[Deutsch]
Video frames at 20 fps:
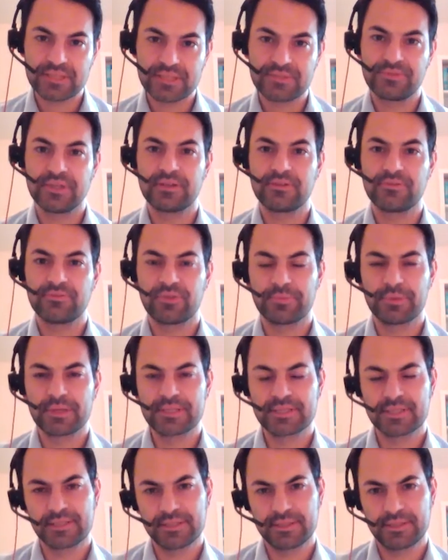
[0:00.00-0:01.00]
Deswegen, wenn
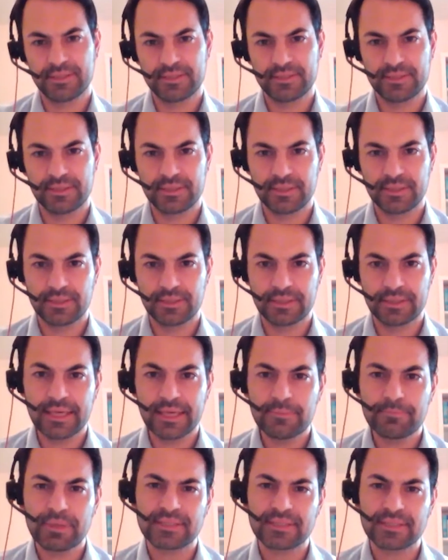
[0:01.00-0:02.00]
man sich die, die
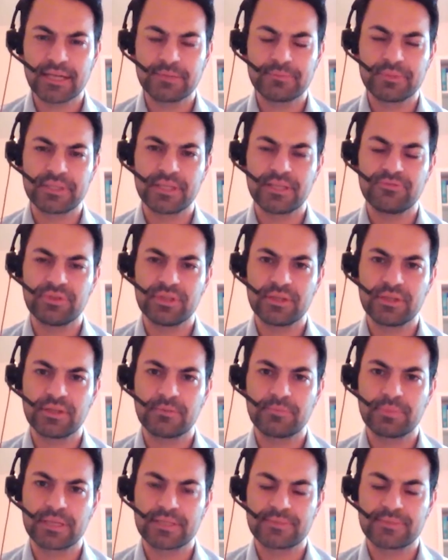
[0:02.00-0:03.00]
Gegenparteien, mit denen
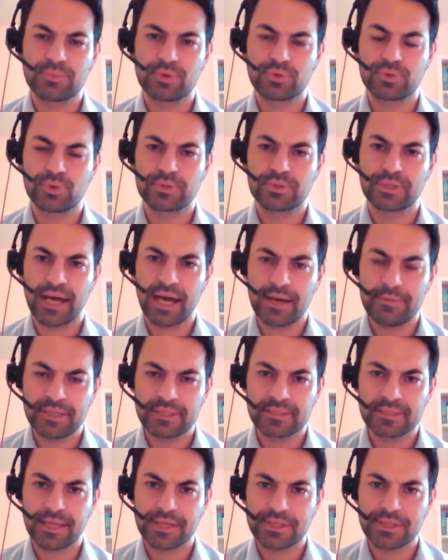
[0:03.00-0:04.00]
wir bei diesem Produkt
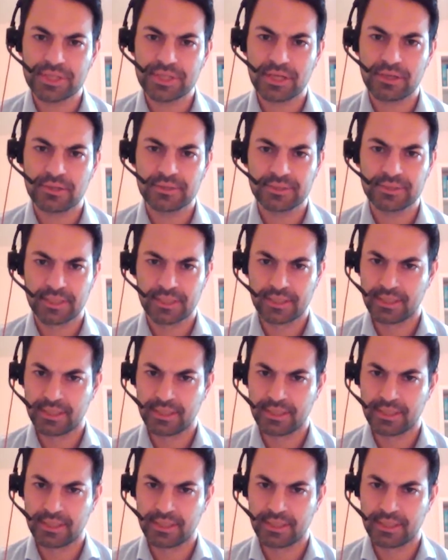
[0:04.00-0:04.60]
arbeiten, anschaut,